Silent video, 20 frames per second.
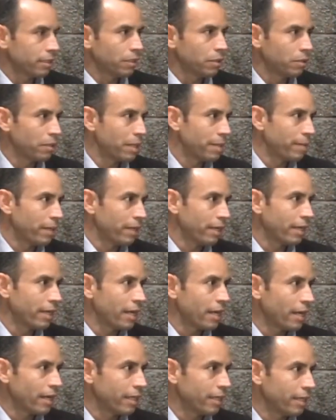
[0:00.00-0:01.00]
de una
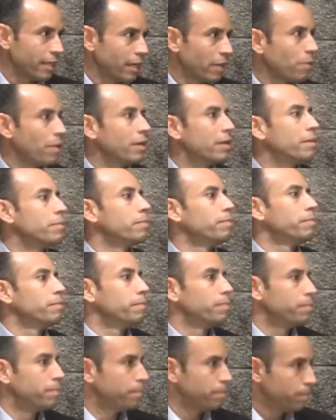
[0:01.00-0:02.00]
manera en la cual
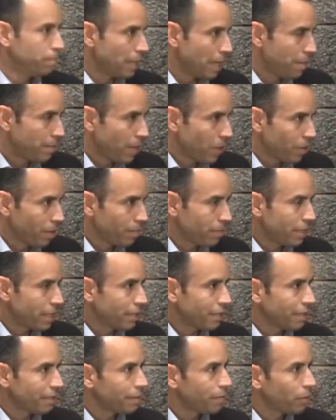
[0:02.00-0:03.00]
el, medio
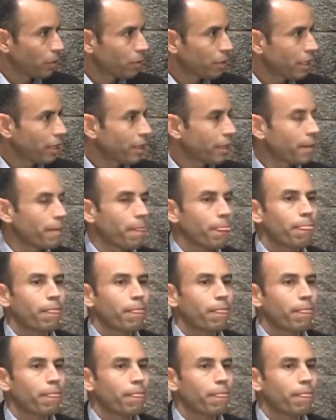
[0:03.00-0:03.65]
ambiente se protege.